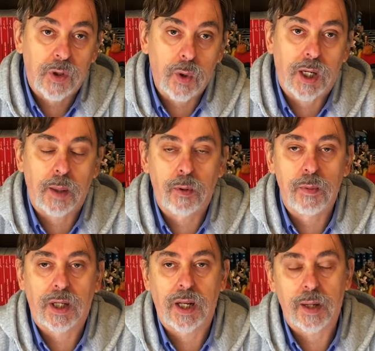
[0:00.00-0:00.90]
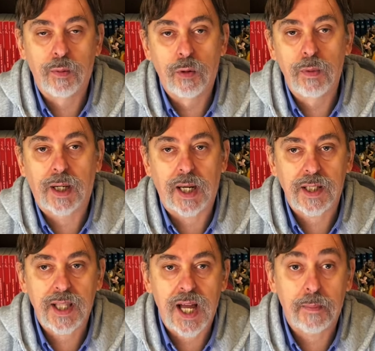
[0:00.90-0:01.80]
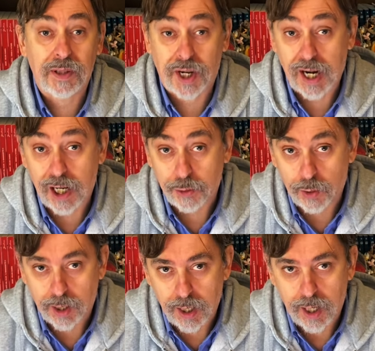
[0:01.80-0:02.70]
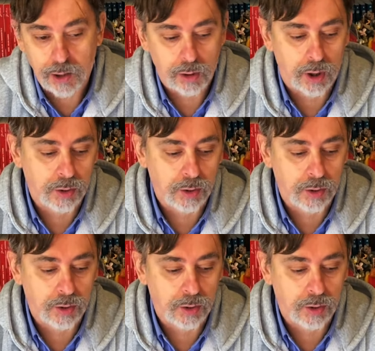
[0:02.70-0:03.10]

quella che pubblica la Repubblica, la stampa, tra l'altro anche il National